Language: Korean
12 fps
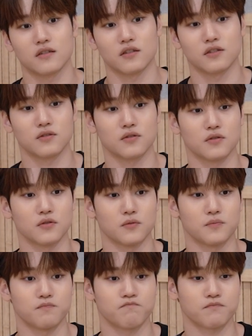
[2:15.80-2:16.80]
그래서
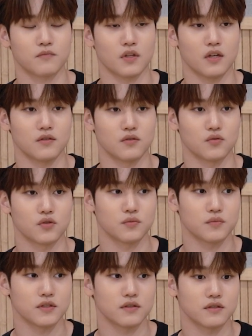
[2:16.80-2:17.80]

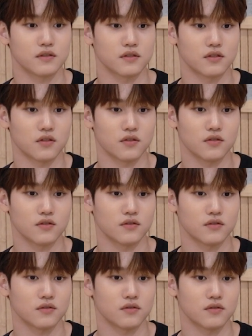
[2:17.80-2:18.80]
요즘은
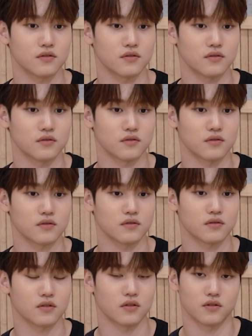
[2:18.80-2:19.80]
그런
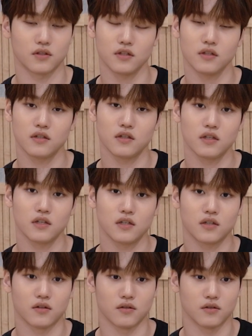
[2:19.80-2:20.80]
것들
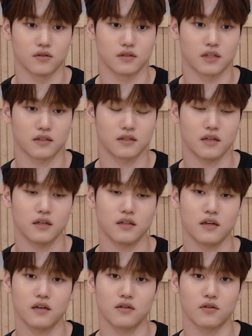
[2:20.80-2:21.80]
어, 작사에
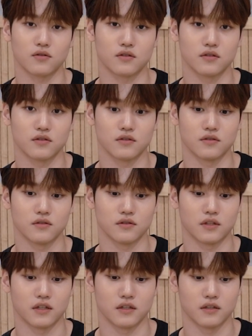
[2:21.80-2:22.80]
대한
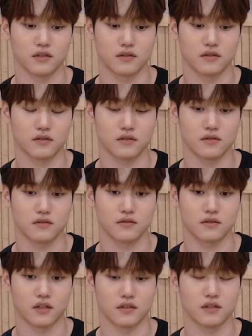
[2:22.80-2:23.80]
것들에
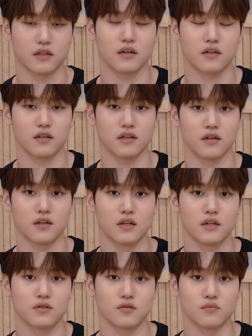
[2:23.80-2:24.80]
대한 생각이
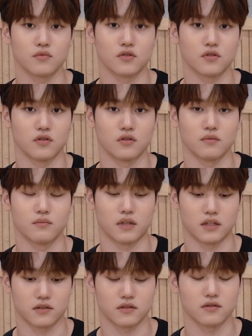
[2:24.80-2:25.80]
좀 더
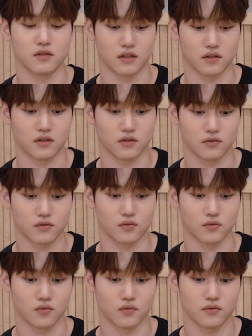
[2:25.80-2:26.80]
많아진 것 같아요.
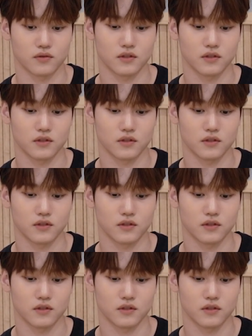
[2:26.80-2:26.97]
또